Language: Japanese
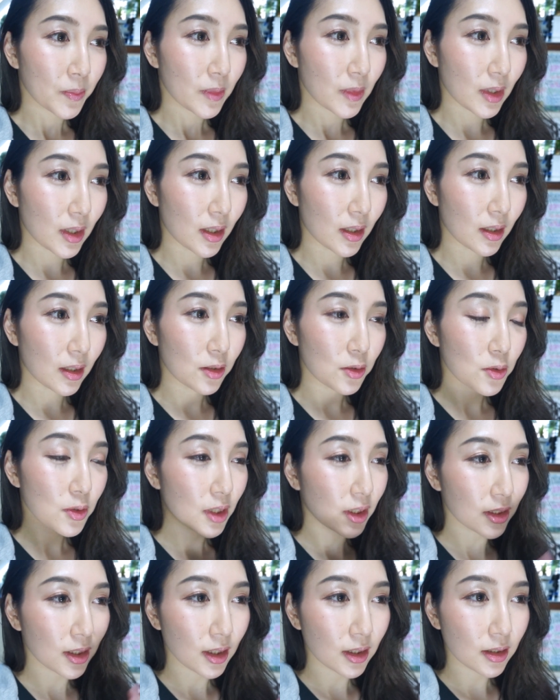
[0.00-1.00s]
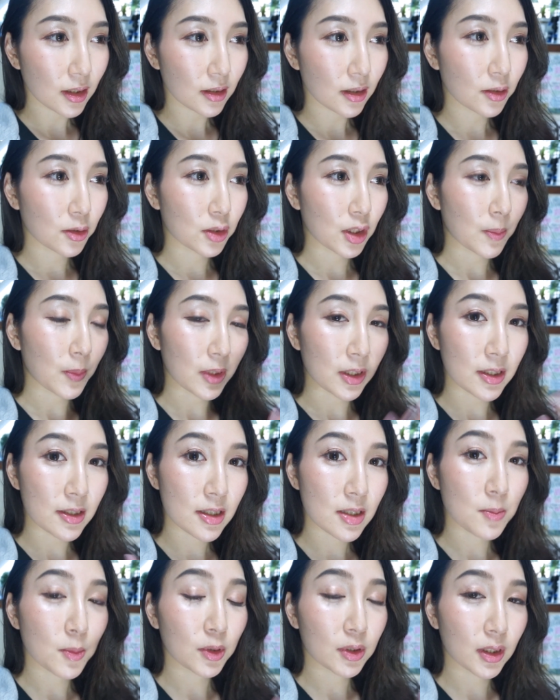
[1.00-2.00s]
で、夕方になってくるとやっぱり
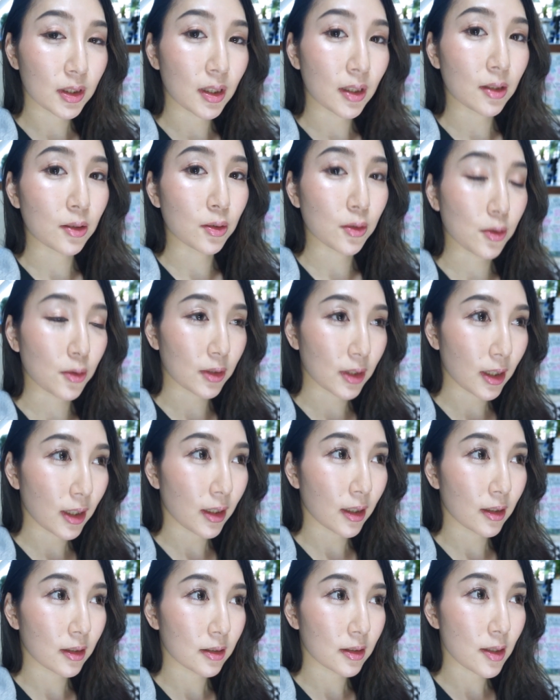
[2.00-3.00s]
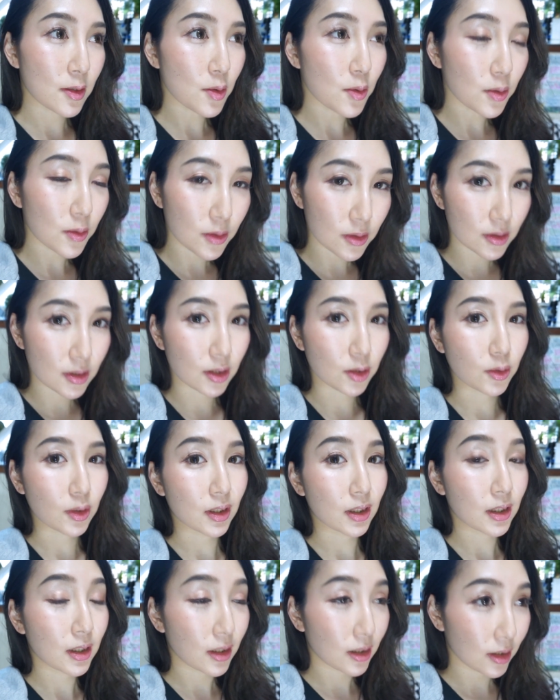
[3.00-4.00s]
皮脂も出てくるので、化粧崩れと
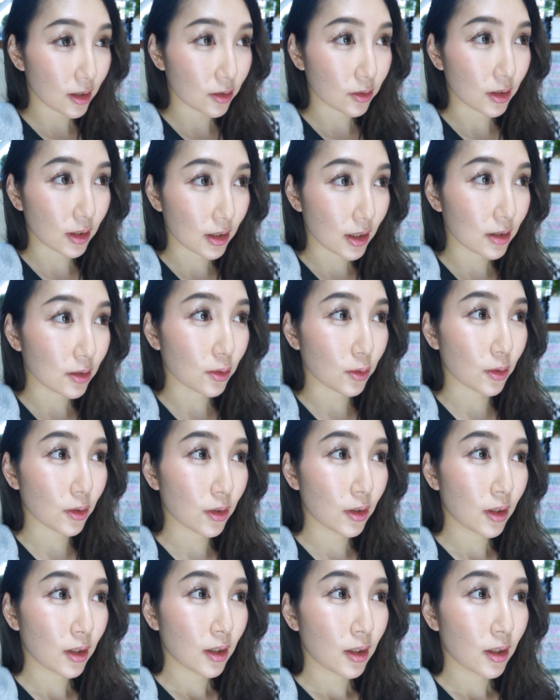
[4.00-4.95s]
か気になるかなと